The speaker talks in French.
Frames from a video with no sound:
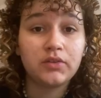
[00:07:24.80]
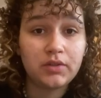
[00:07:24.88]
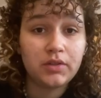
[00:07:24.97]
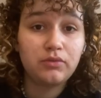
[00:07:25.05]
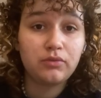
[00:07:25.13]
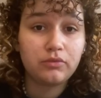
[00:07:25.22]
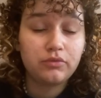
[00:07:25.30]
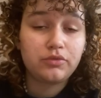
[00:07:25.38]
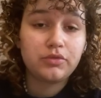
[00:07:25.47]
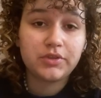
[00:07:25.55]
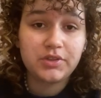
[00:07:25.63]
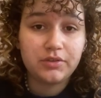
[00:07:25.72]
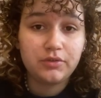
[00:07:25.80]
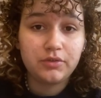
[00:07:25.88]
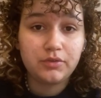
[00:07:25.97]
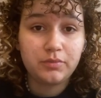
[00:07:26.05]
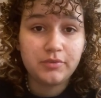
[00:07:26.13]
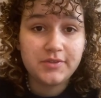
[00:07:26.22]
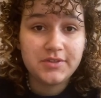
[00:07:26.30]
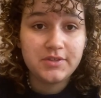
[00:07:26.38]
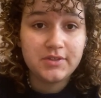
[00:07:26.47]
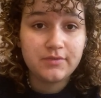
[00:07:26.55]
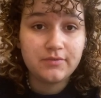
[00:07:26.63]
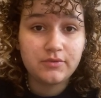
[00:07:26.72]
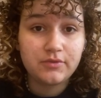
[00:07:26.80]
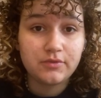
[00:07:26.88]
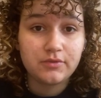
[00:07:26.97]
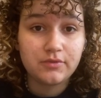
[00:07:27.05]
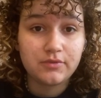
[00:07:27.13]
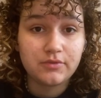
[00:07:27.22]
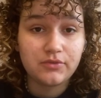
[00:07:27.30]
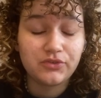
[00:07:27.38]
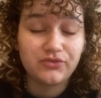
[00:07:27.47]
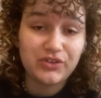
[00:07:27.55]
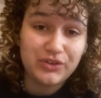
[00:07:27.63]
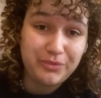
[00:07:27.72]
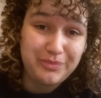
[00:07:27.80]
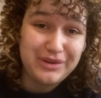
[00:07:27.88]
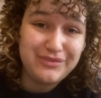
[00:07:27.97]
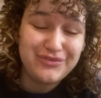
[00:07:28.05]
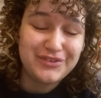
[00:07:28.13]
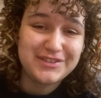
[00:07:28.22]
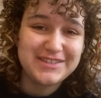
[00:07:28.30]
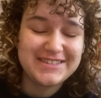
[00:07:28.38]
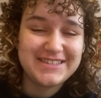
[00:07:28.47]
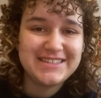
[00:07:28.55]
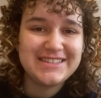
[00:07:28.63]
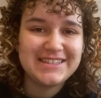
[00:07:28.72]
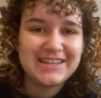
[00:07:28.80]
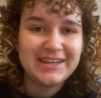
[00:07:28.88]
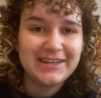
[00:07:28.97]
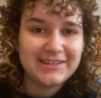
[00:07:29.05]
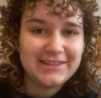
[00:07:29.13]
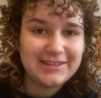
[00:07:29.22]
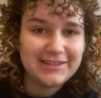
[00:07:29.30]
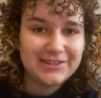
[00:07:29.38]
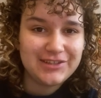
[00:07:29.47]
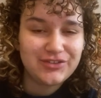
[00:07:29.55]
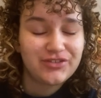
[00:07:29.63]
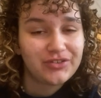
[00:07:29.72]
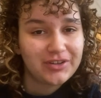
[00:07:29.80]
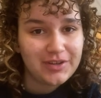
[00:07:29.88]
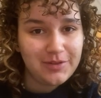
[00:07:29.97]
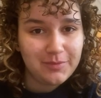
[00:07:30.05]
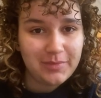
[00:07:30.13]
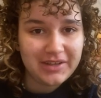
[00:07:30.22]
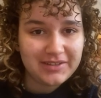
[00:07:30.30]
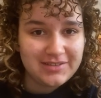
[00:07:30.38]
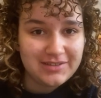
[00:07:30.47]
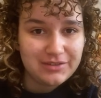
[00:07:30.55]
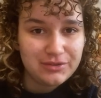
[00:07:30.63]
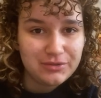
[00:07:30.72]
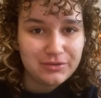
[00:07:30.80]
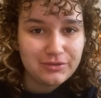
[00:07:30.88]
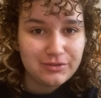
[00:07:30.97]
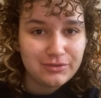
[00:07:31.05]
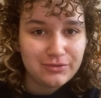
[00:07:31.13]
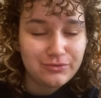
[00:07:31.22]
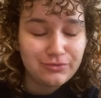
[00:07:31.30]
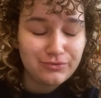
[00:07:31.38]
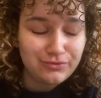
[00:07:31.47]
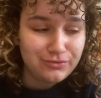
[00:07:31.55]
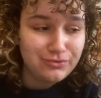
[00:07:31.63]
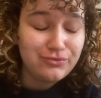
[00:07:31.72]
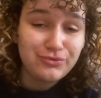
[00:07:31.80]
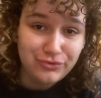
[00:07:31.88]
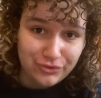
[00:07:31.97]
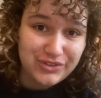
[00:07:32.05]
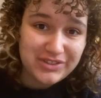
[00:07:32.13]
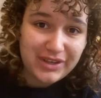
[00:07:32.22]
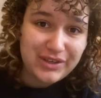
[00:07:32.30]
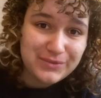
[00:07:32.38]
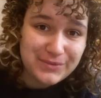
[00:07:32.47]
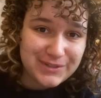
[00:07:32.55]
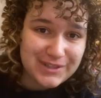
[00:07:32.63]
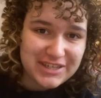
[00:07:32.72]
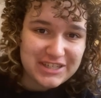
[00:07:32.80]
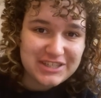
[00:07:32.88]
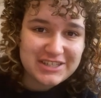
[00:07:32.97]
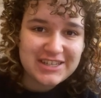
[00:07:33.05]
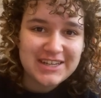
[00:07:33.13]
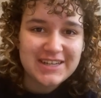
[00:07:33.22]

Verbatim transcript: C'est donc sur cette note positive que je vais couper le vlog ici et je ferai une partie 2 du coup où je serai au stage